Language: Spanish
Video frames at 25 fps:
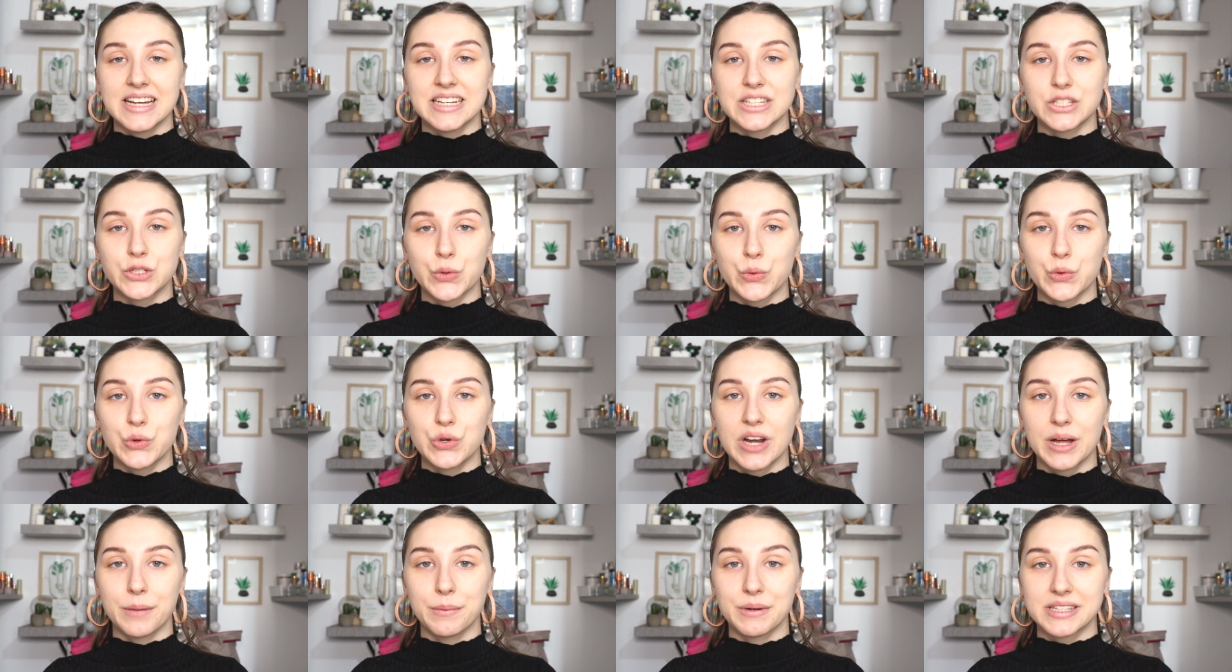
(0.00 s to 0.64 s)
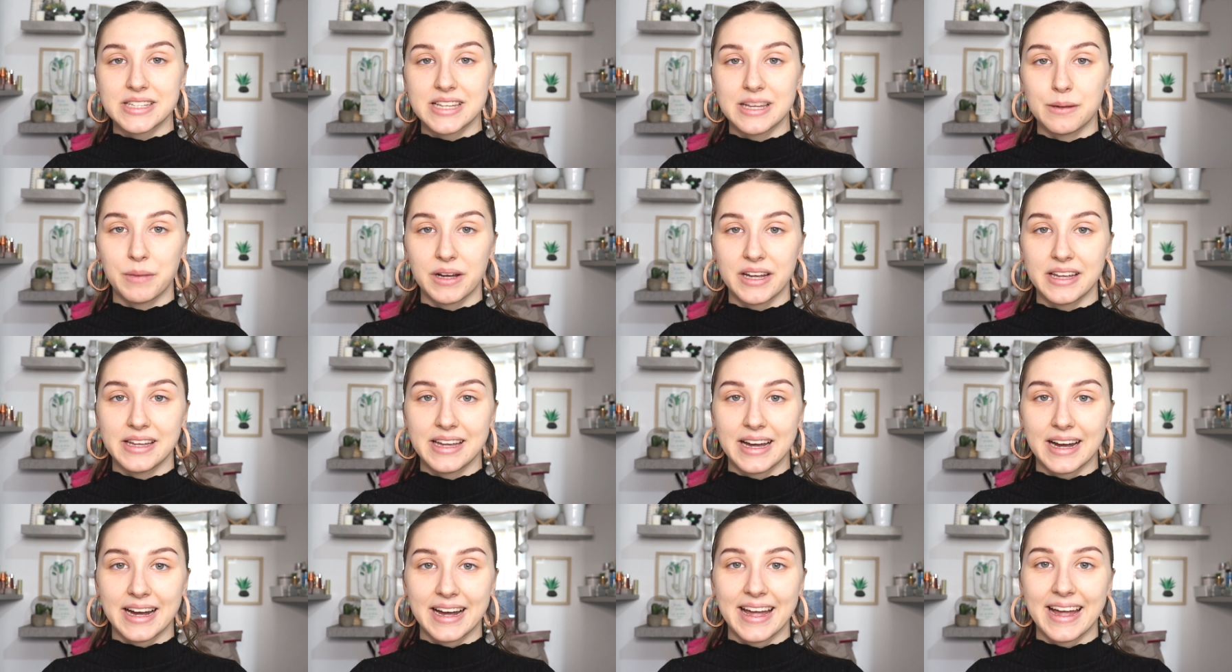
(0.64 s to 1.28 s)
Y es una base de
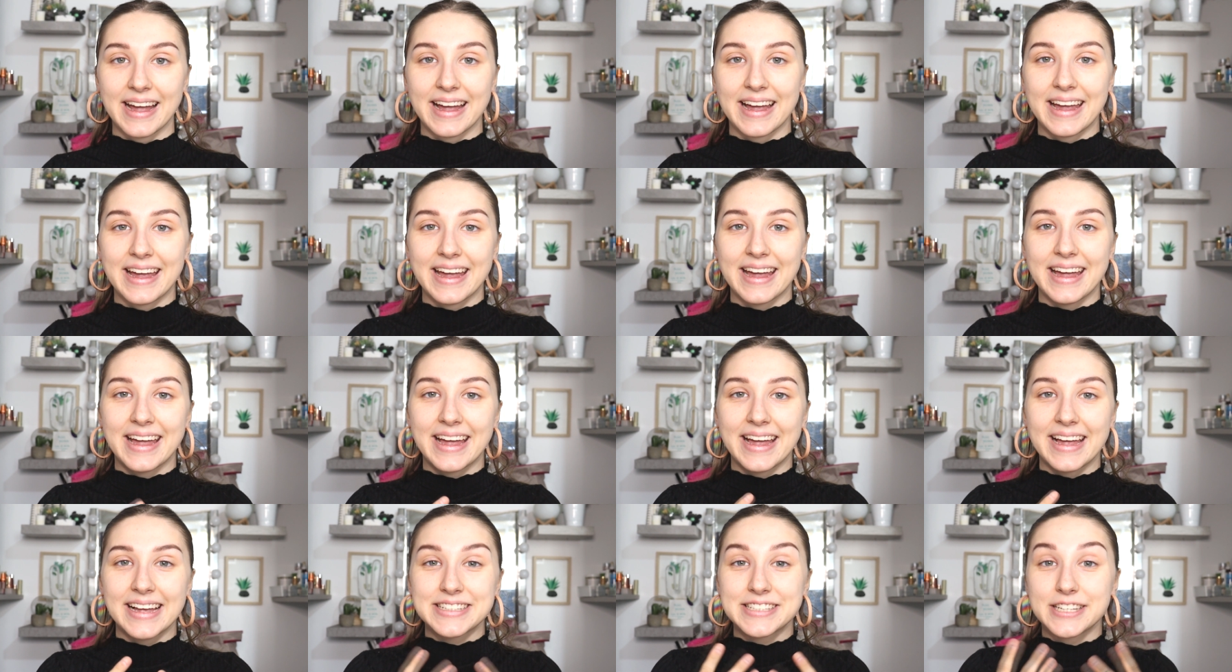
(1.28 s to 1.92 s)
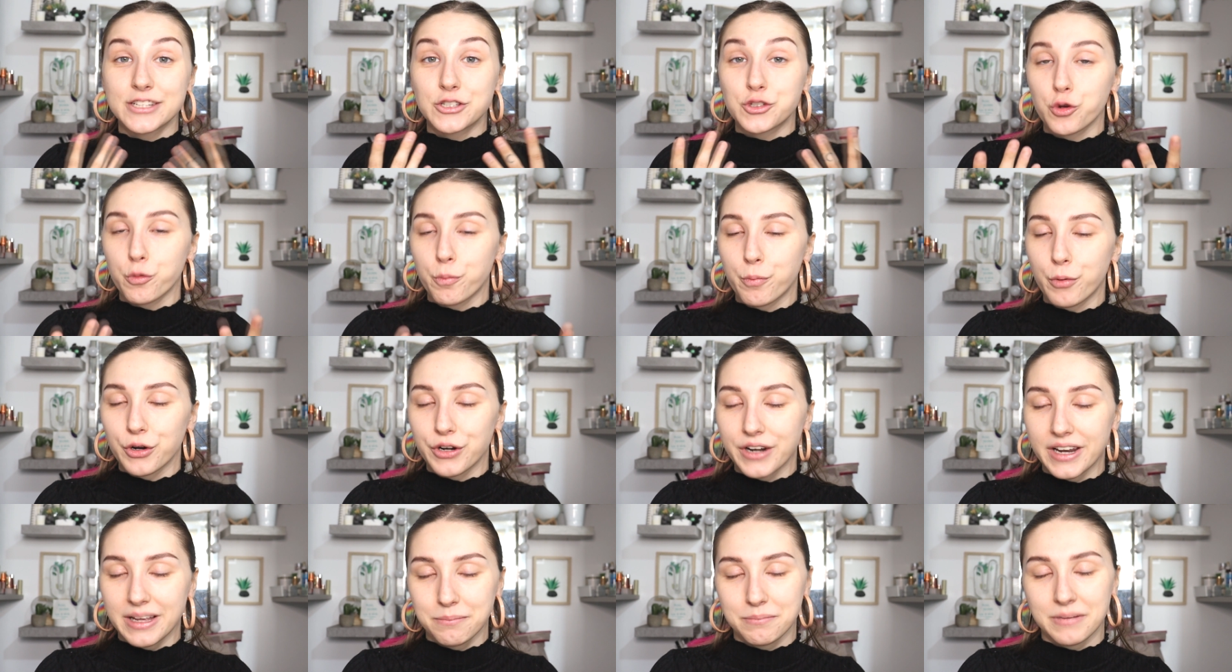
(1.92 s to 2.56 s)
maquillaje que se
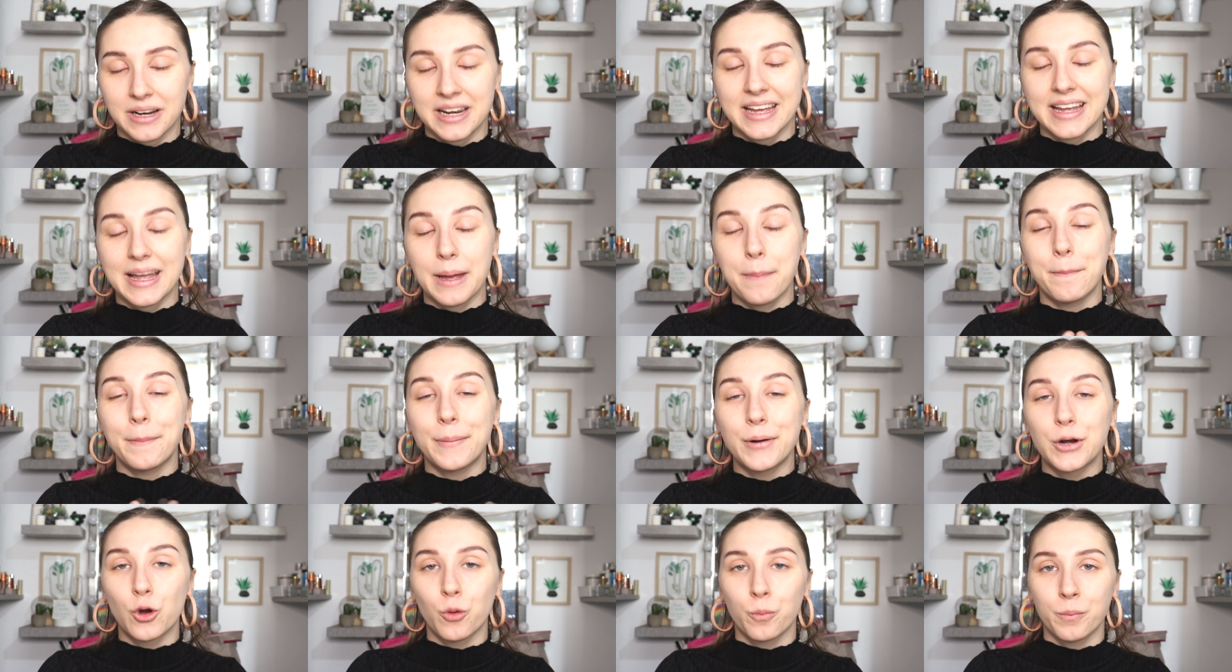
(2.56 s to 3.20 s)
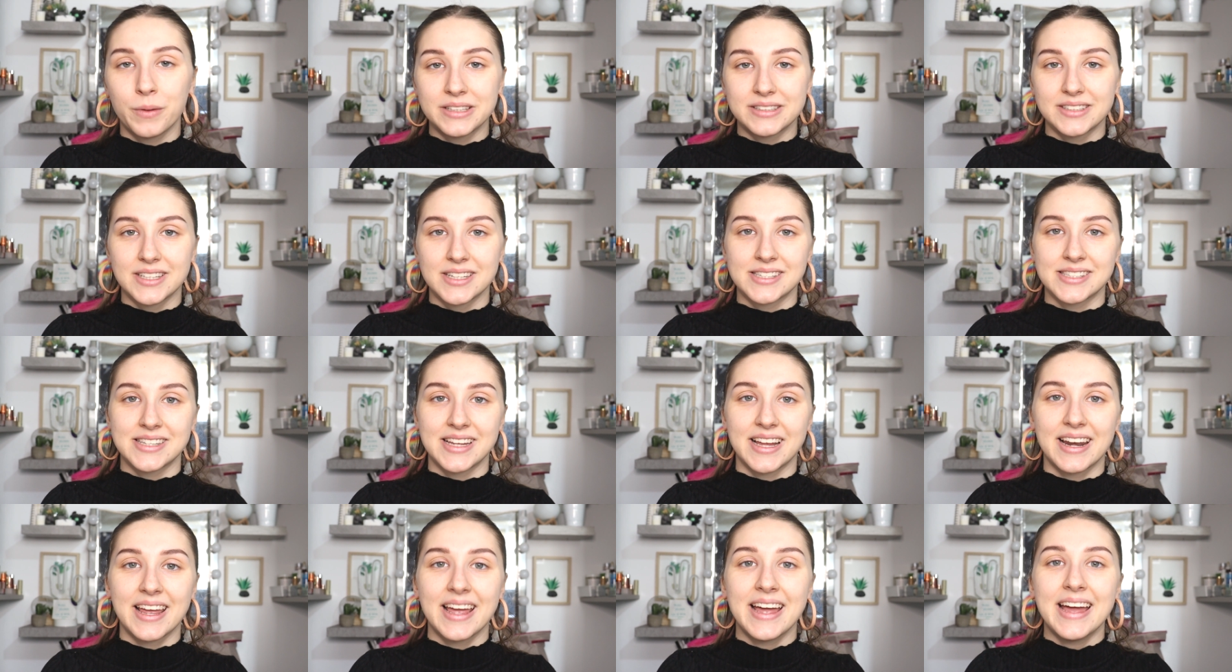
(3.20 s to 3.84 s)
supone, ¿vale? Que promete
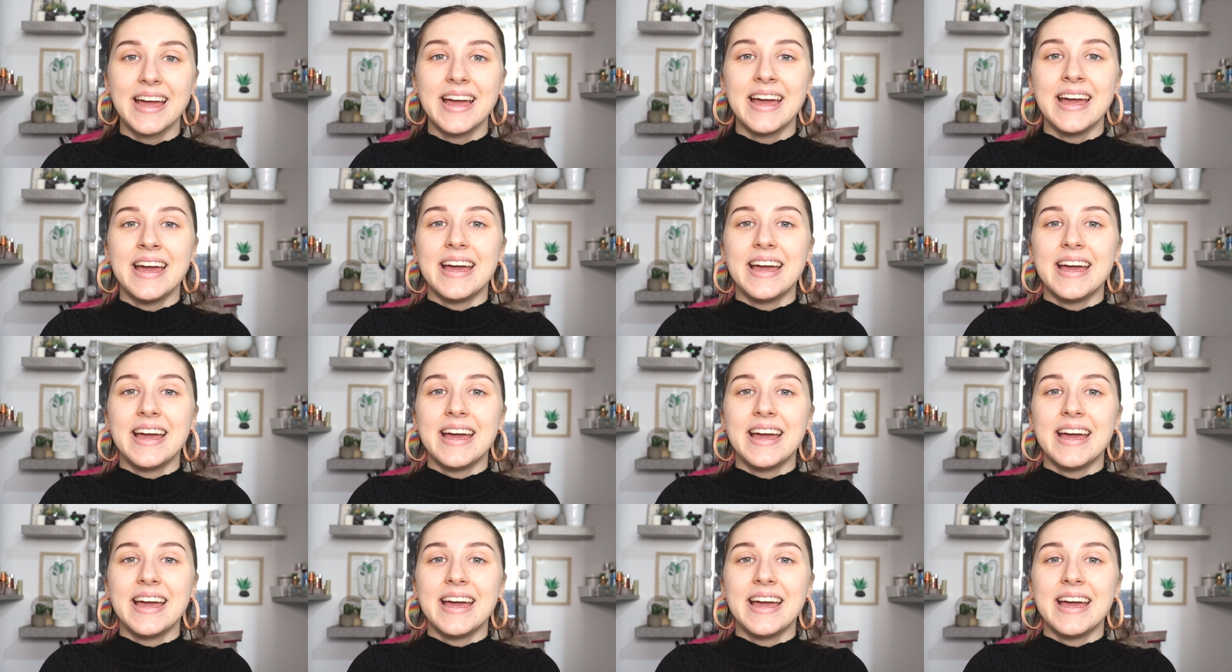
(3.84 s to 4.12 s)
ser